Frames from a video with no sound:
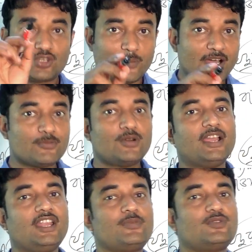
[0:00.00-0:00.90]
তোমার
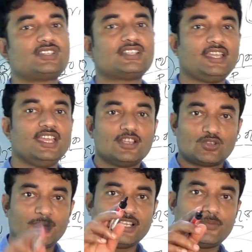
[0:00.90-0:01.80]
মোবাইলে পৌঁছে যায়
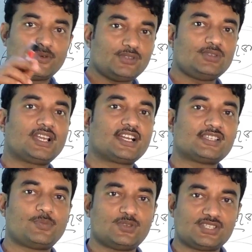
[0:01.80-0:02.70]
তোমাদের বন্ধুদের
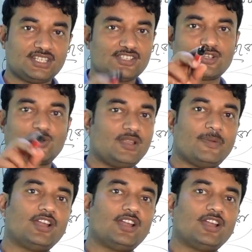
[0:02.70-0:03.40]
কাছে পৌঁছে যায় সকলে